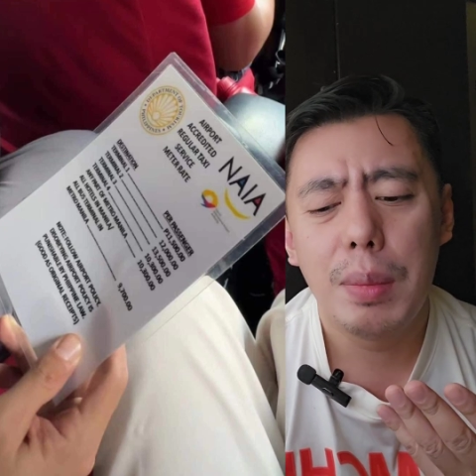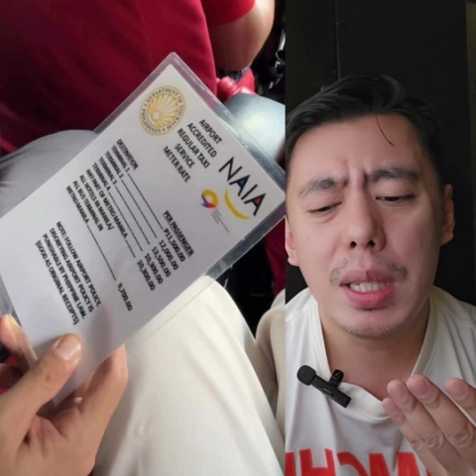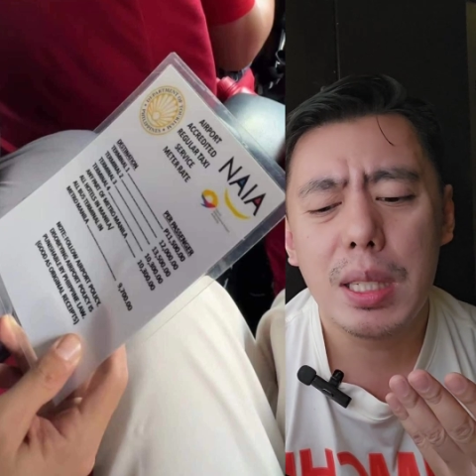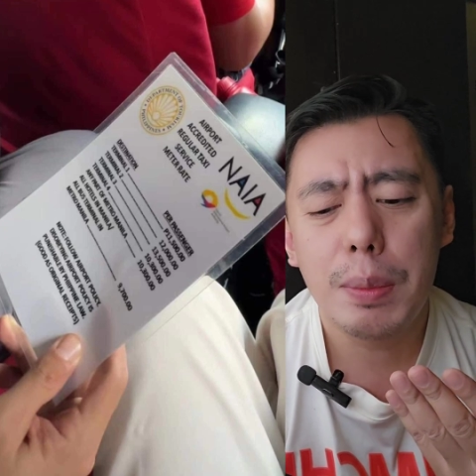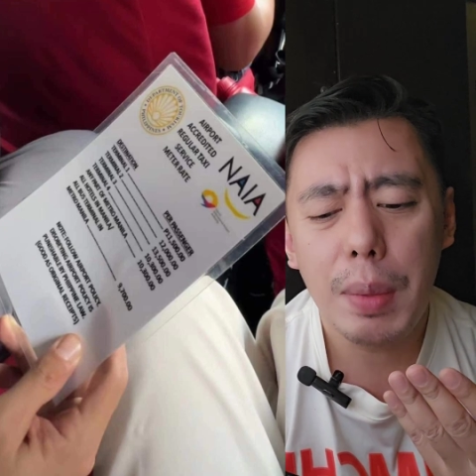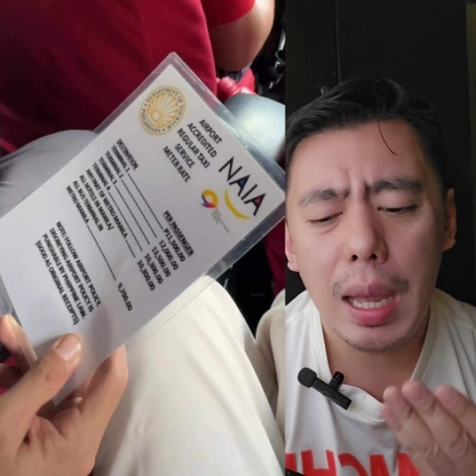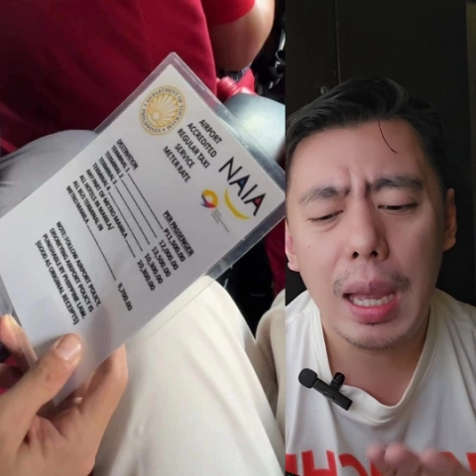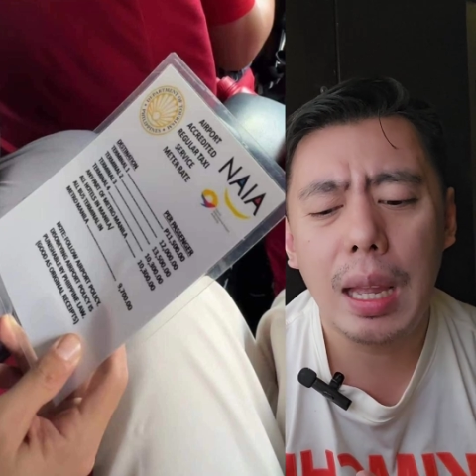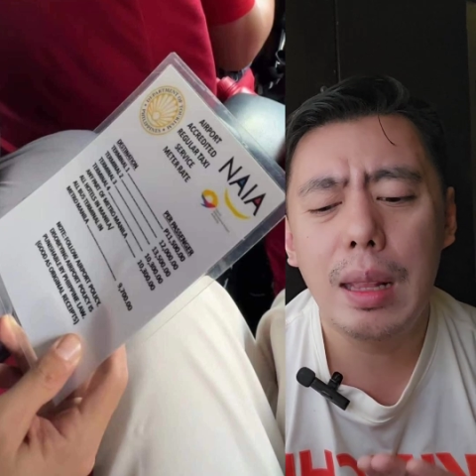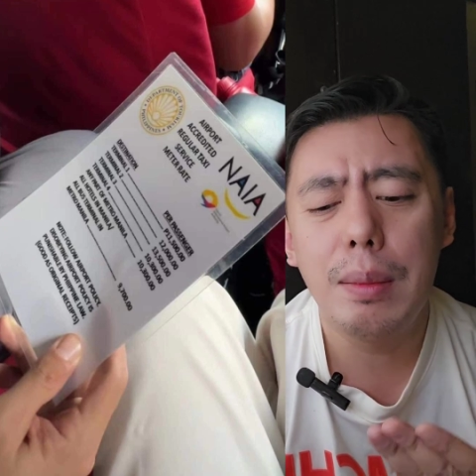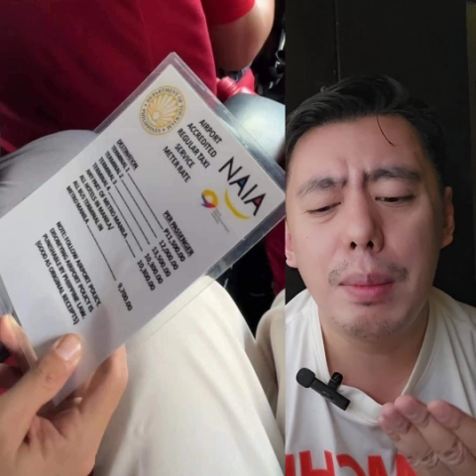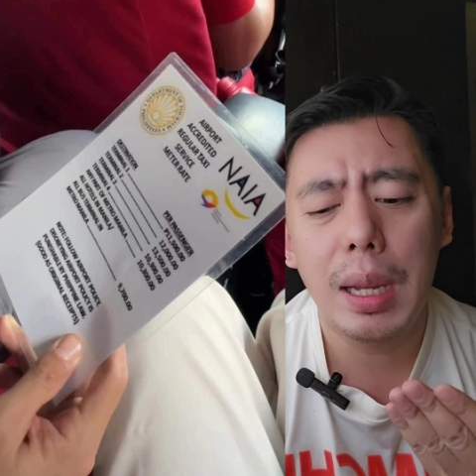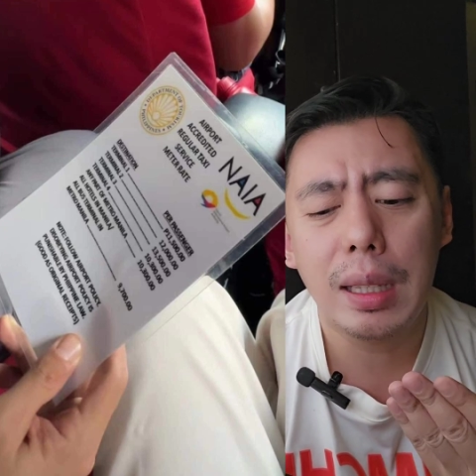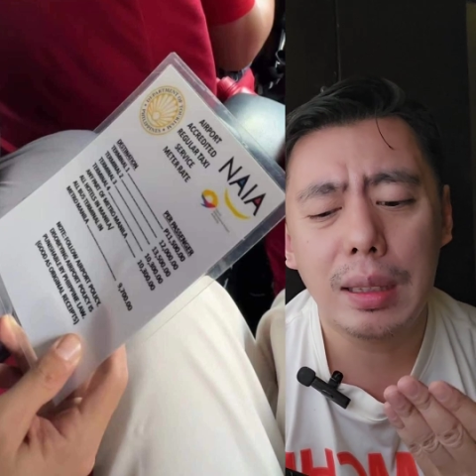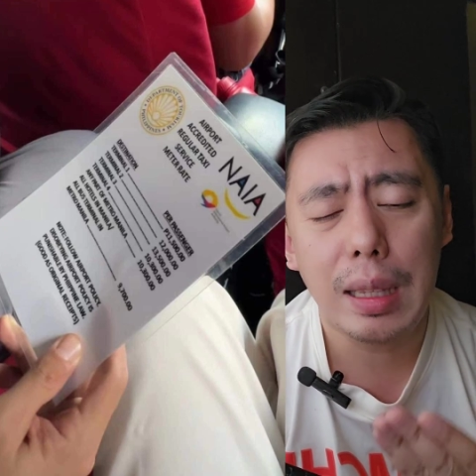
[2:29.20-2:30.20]
mas mahal
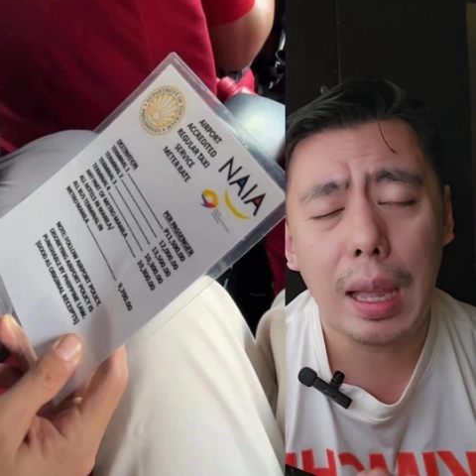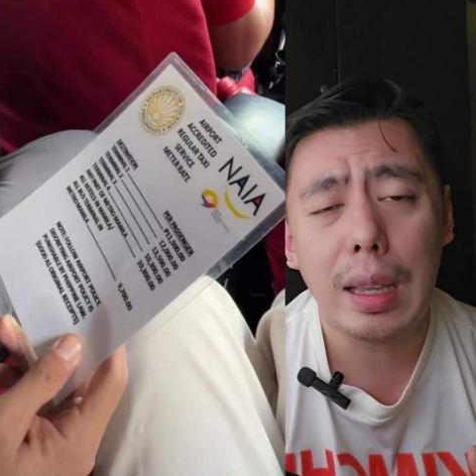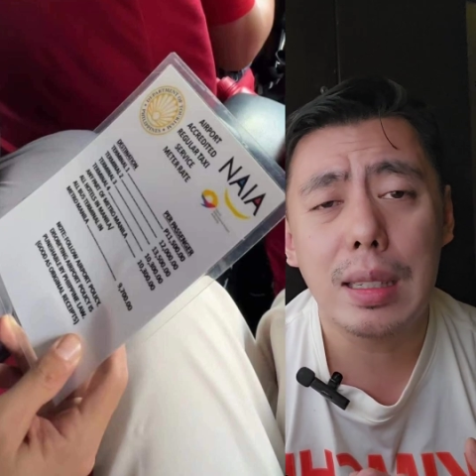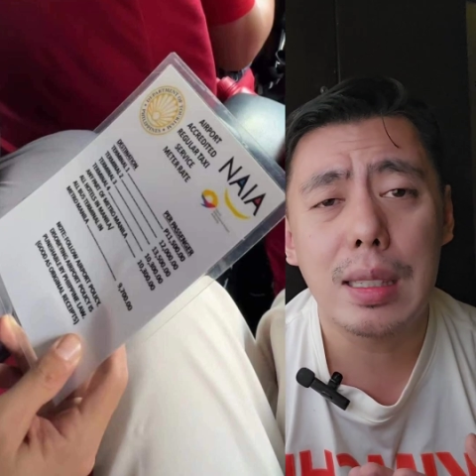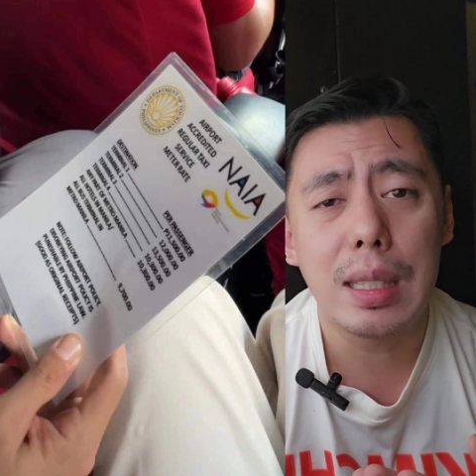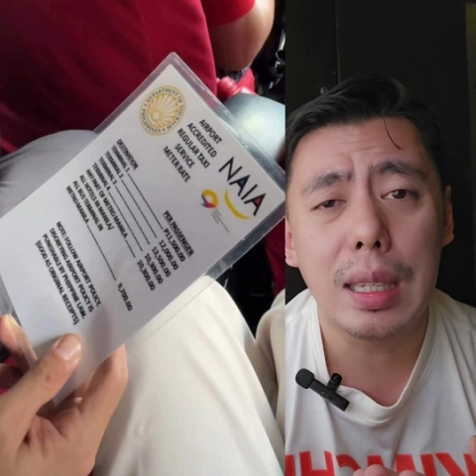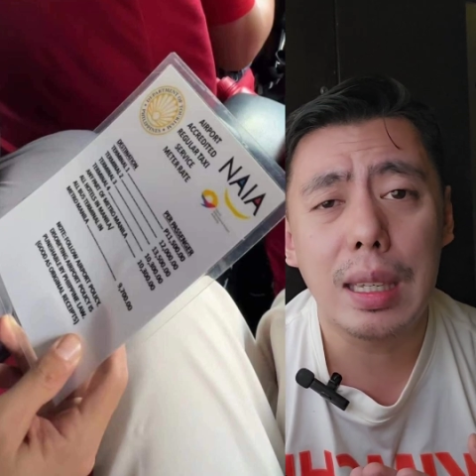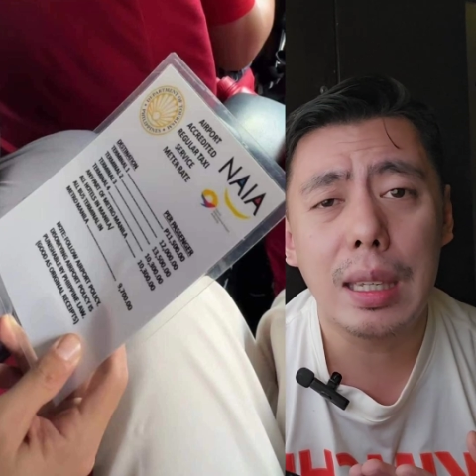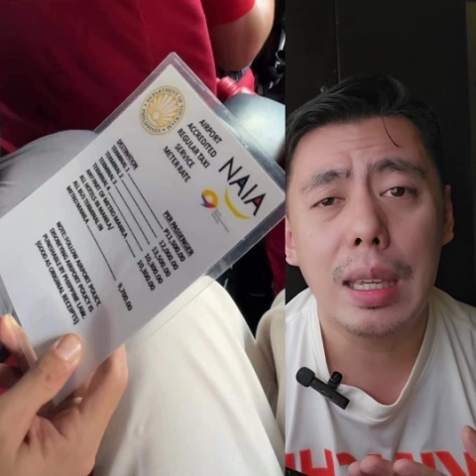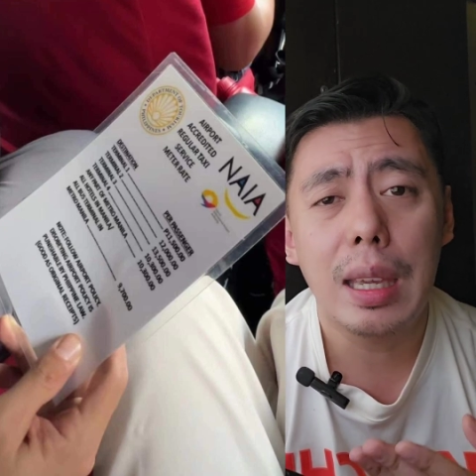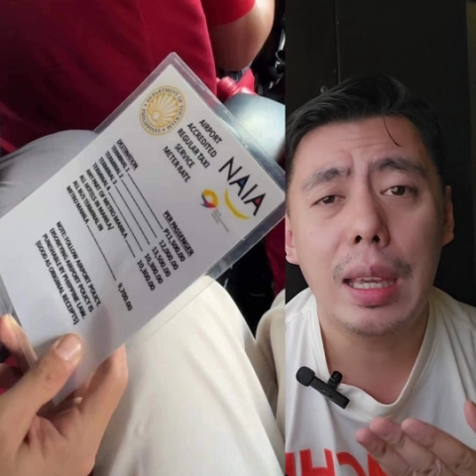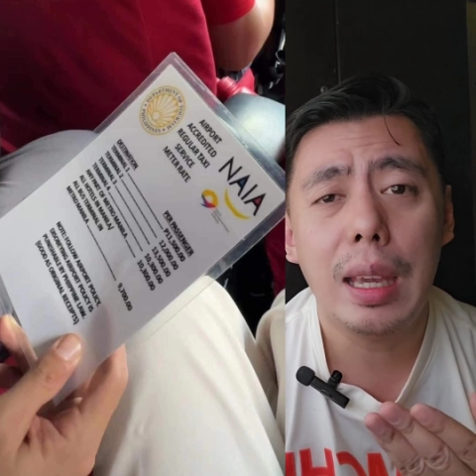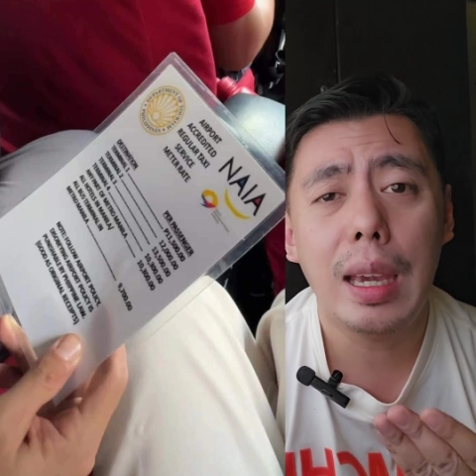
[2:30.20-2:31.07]
mag-taxi